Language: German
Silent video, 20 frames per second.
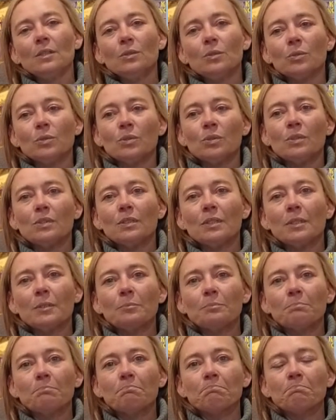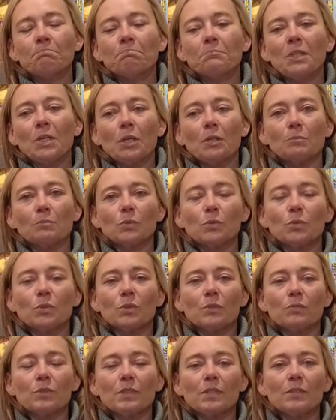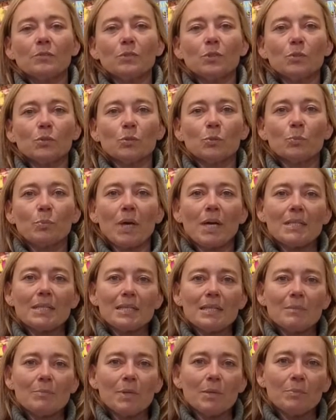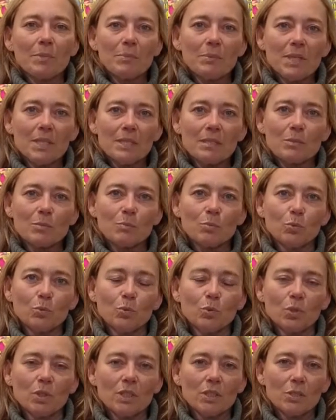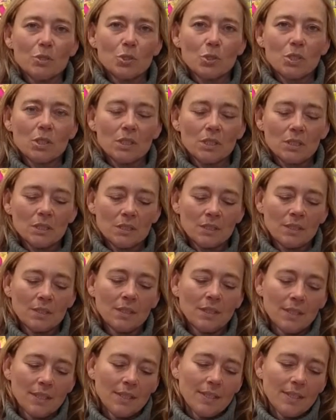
Und ähm, ja, so ist wieder wie so ein Puzzle bei meinem letzten Buch entstanden,